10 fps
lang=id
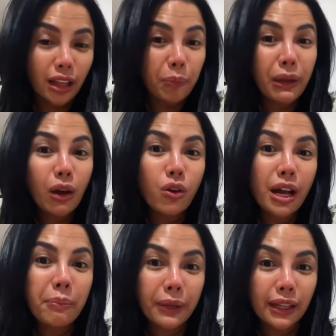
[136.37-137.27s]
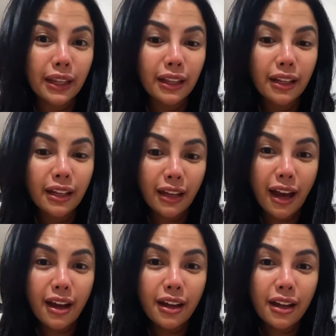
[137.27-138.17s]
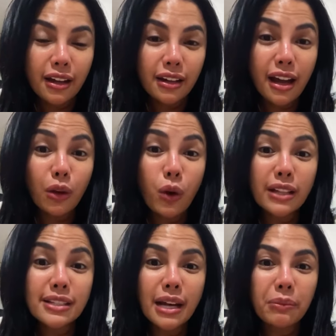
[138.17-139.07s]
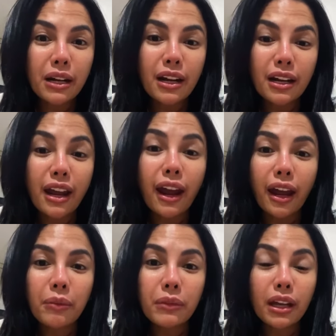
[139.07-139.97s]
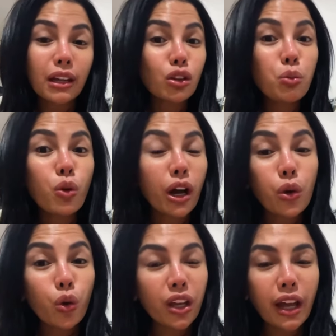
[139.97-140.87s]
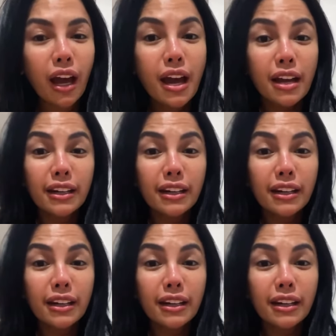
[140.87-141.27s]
tapi yang gue dapet ya dari WhatsApp dan dari DM itu bukan rukiah